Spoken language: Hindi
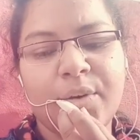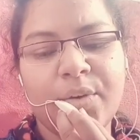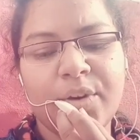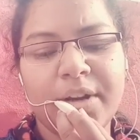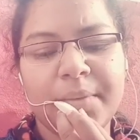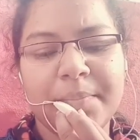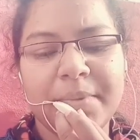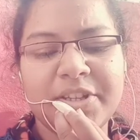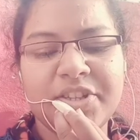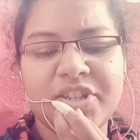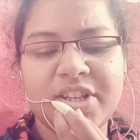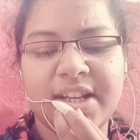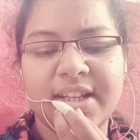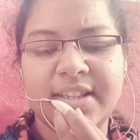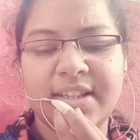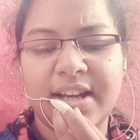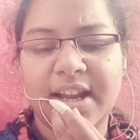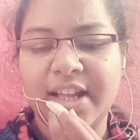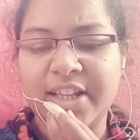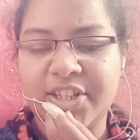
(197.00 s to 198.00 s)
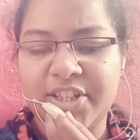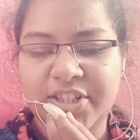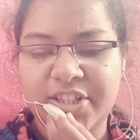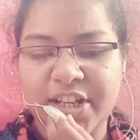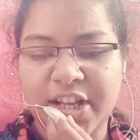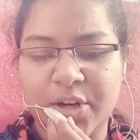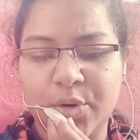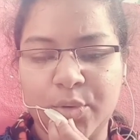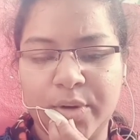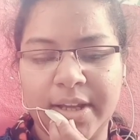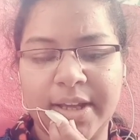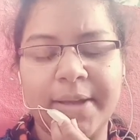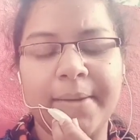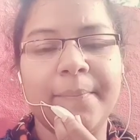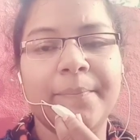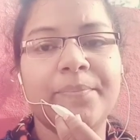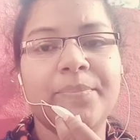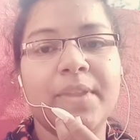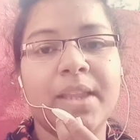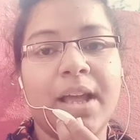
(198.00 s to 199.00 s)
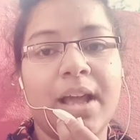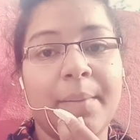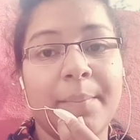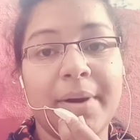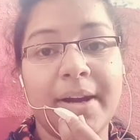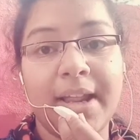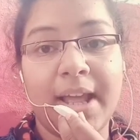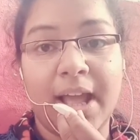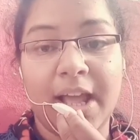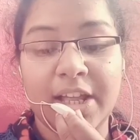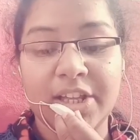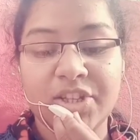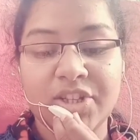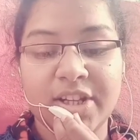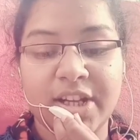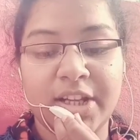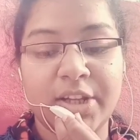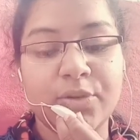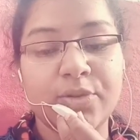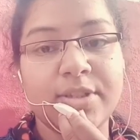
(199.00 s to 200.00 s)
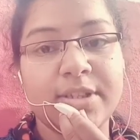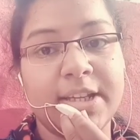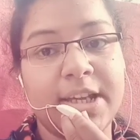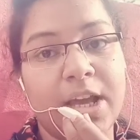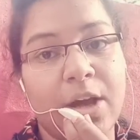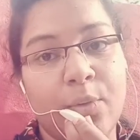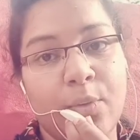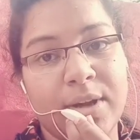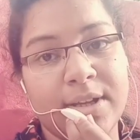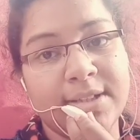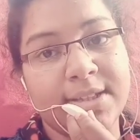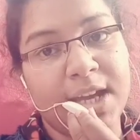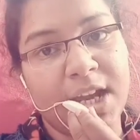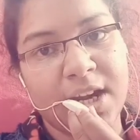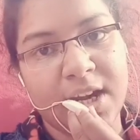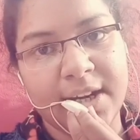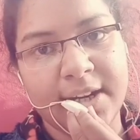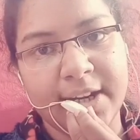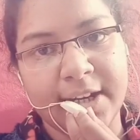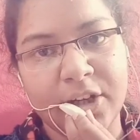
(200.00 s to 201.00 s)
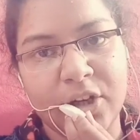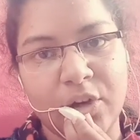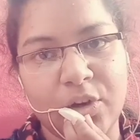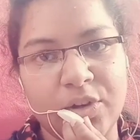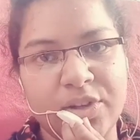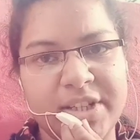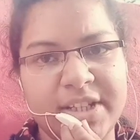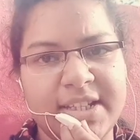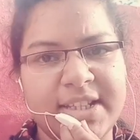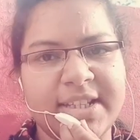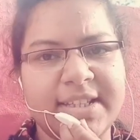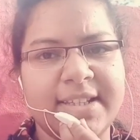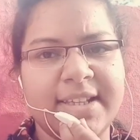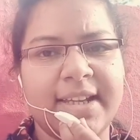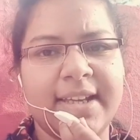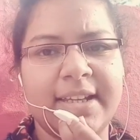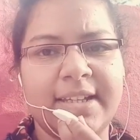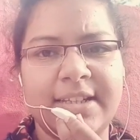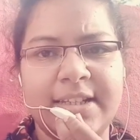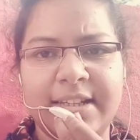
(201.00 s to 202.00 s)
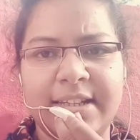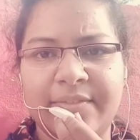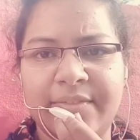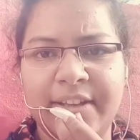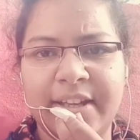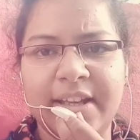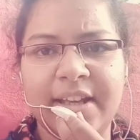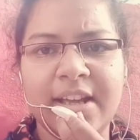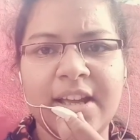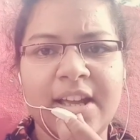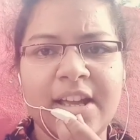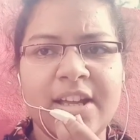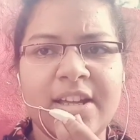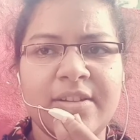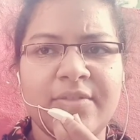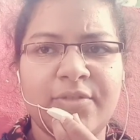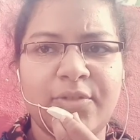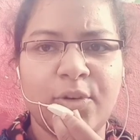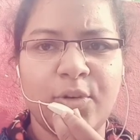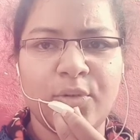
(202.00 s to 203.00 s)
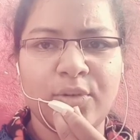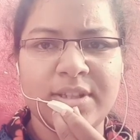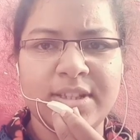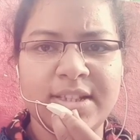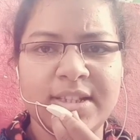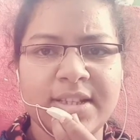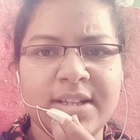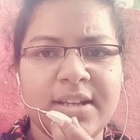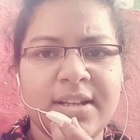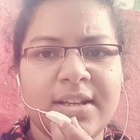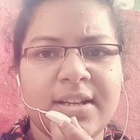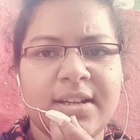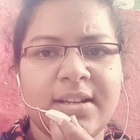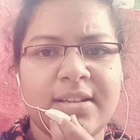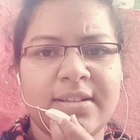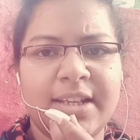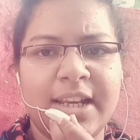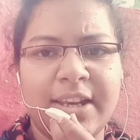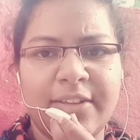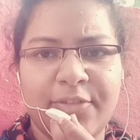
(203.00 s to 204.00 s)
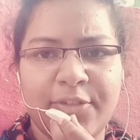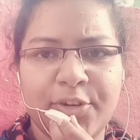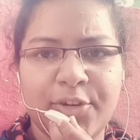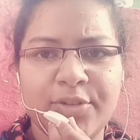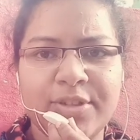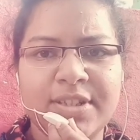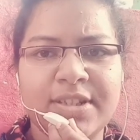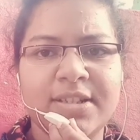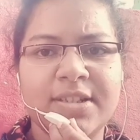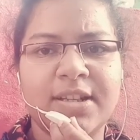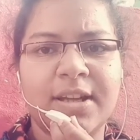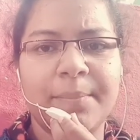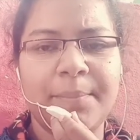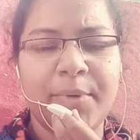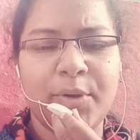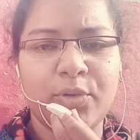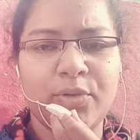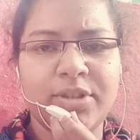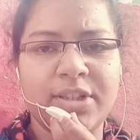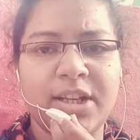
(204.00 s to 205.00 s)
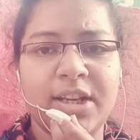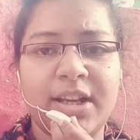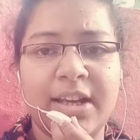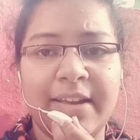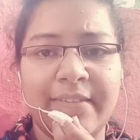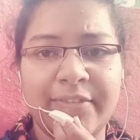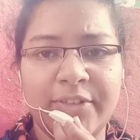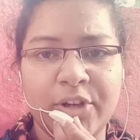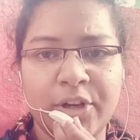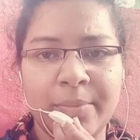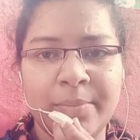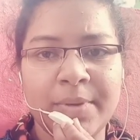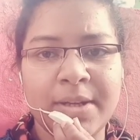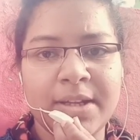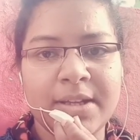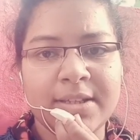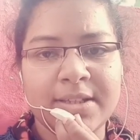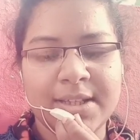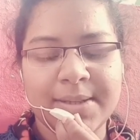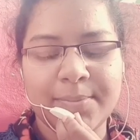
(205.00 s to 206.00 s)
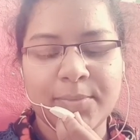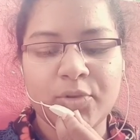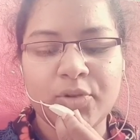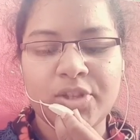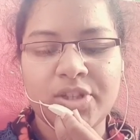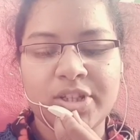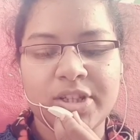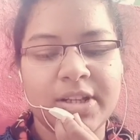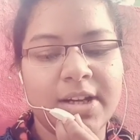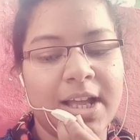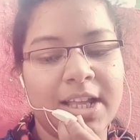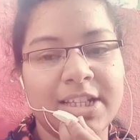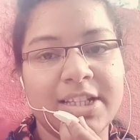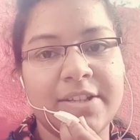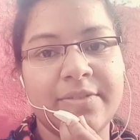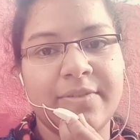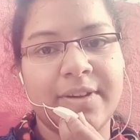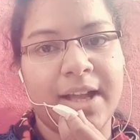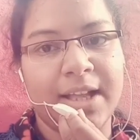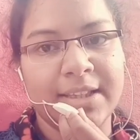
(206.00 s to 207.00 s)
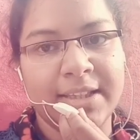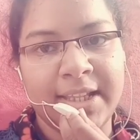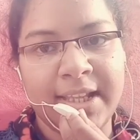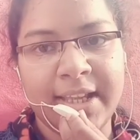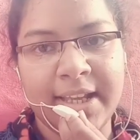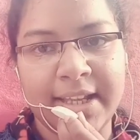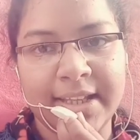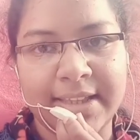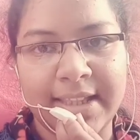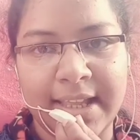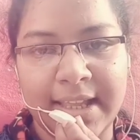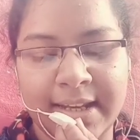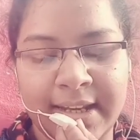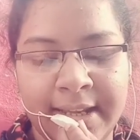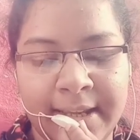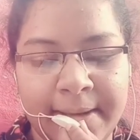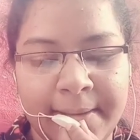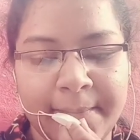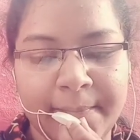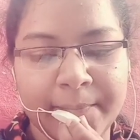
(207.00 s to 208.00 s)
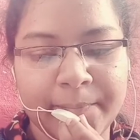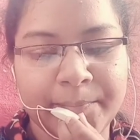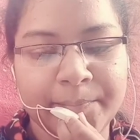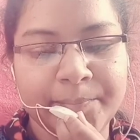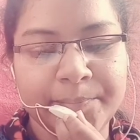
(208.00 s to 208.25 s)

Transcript: उन्होंने पंचायत राज चालू की हमारे आज का यूज़ किया हुआ सारा टेक्नोलॉजी जैसे कि टीवी फ़ोन्स टेलीफोन्स कंप्यूटर लैपटॉप सब कुछ राजीव गांधी के देन है